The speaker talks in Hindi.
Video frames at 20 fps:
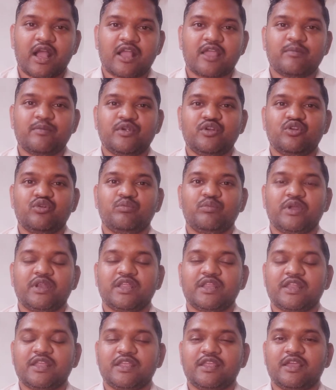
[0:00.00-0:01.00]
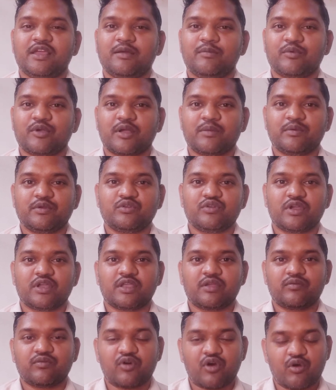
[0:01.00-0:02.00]
आगे वीडियो में बने रहिए हम कभी जो है
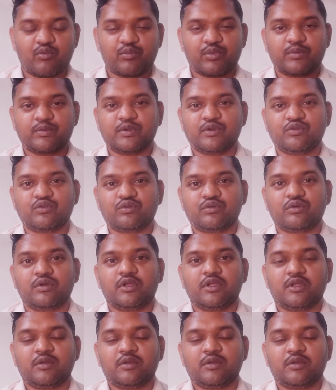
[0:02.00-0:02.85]
कि फॉर्म की वीडियो